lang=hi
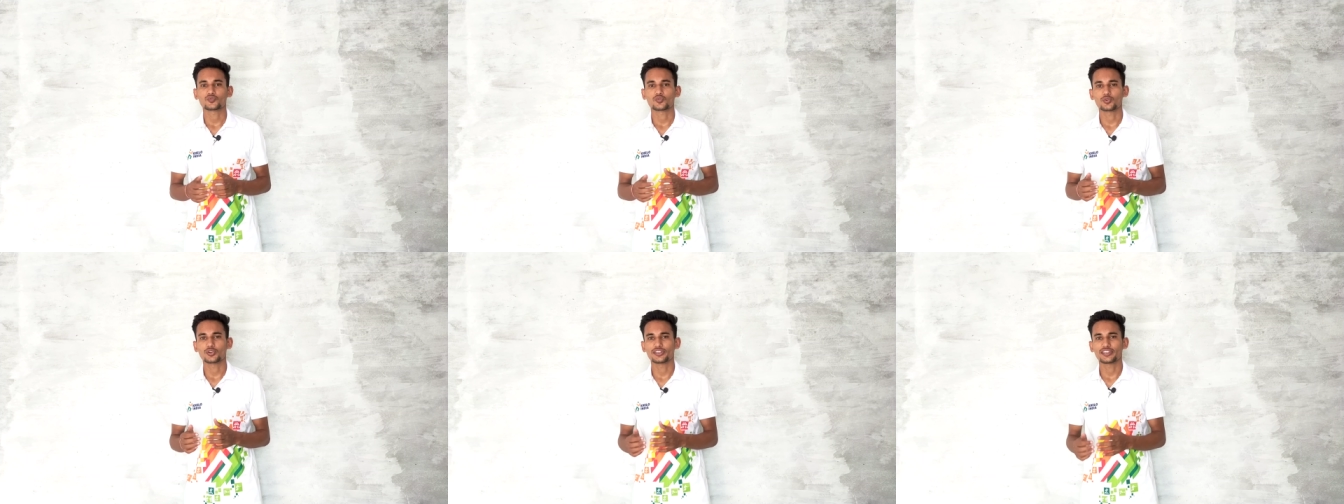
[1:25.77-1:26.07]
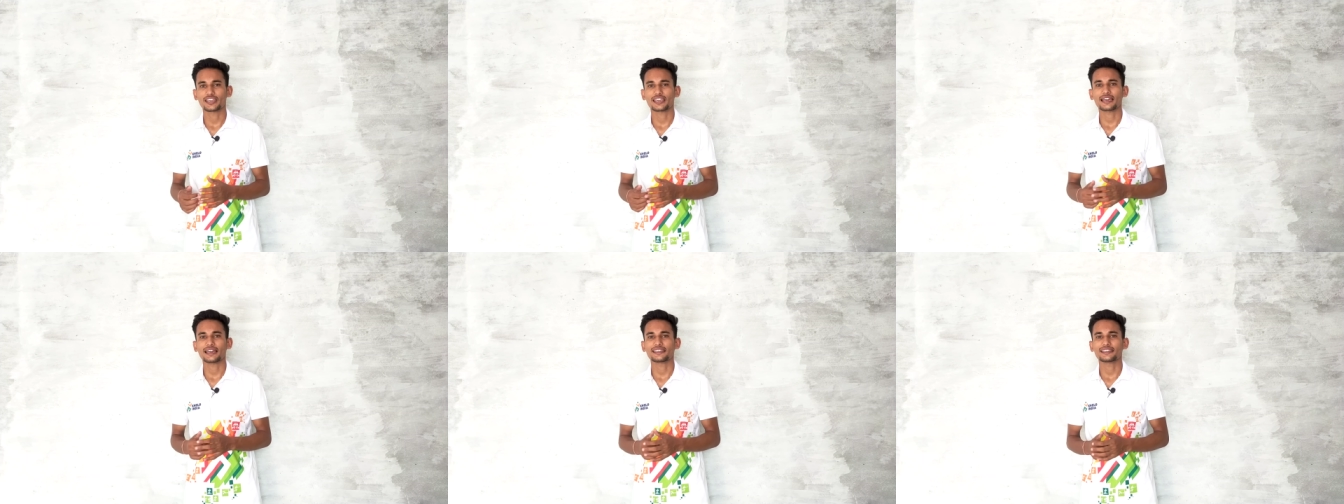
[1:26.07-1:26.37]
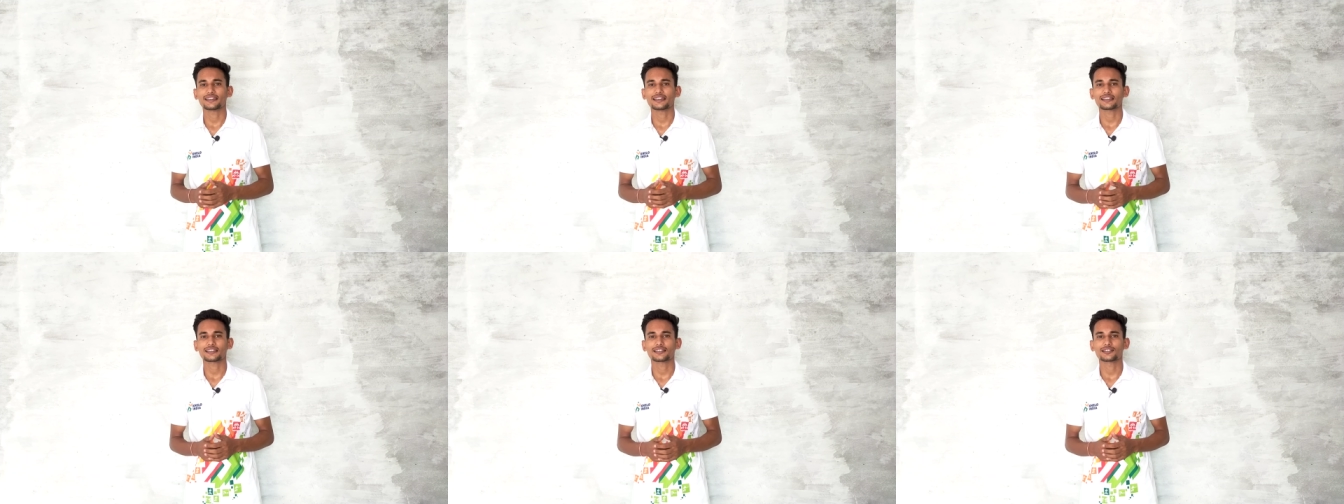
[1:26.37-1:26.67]
वो ये
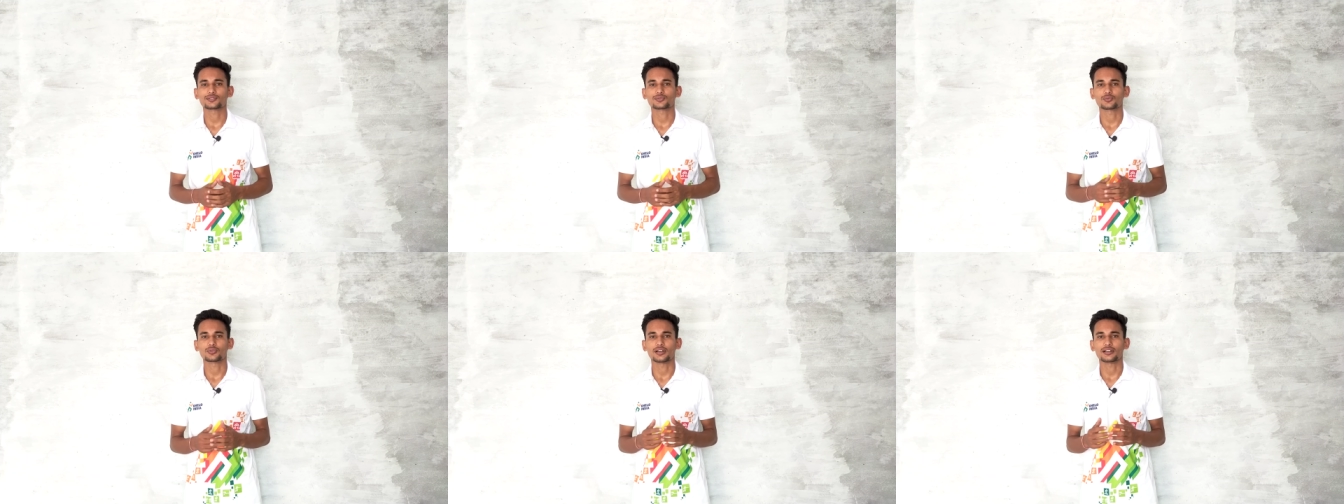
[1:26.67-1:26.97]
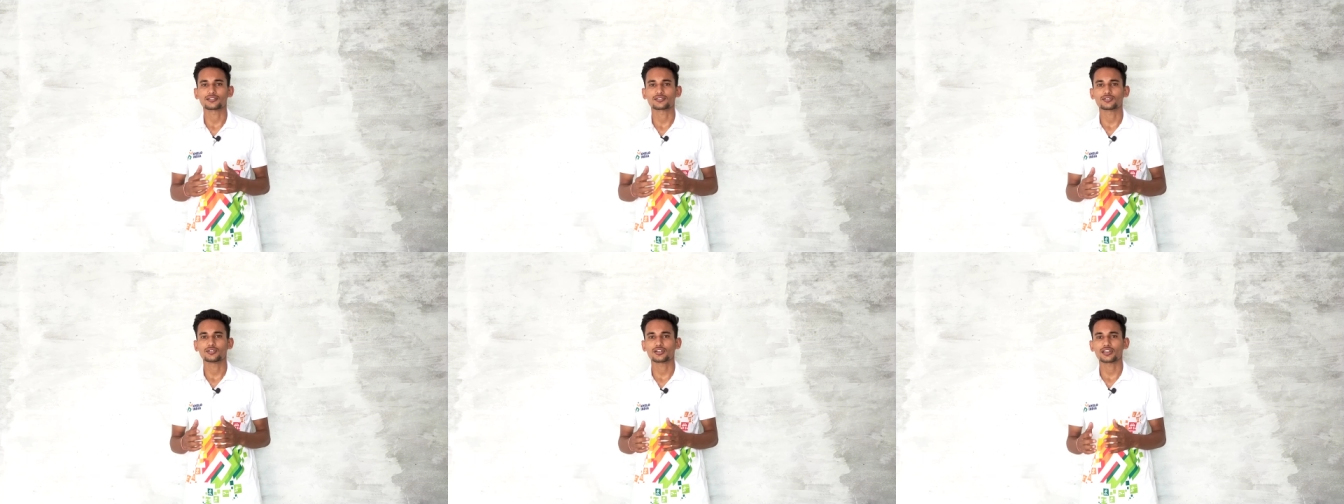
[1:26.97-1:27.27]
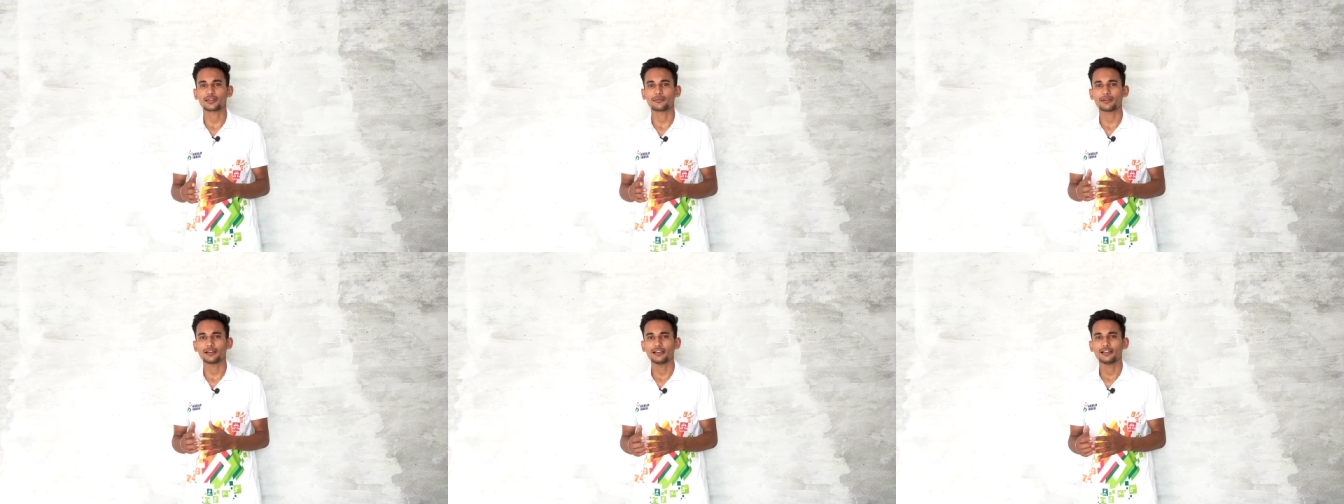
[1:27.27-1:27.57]
आई है कि स्टूडेंट्स को
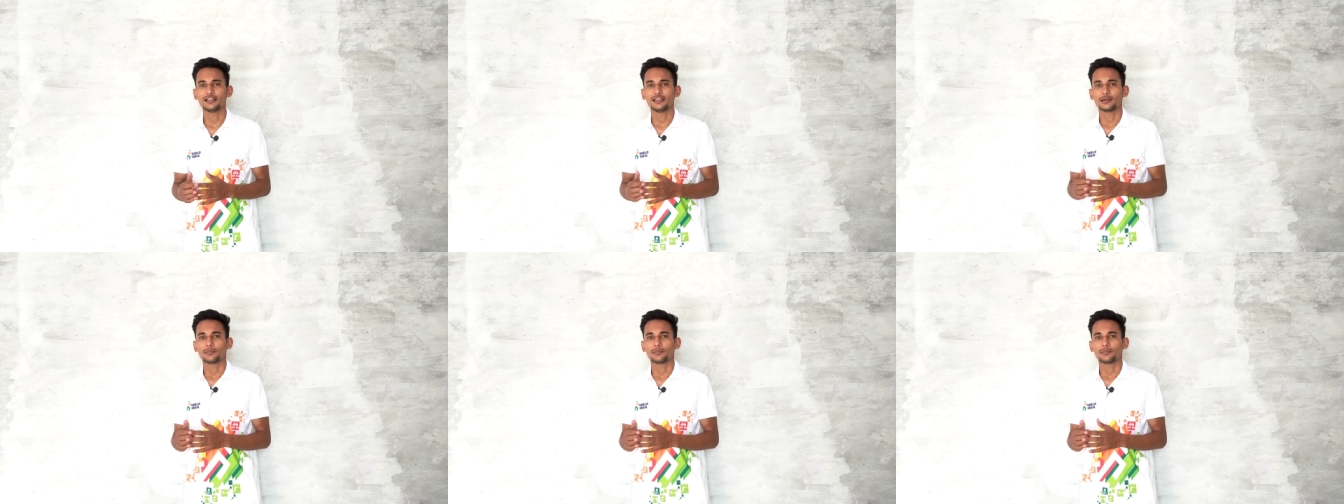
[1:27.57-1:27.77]
केवल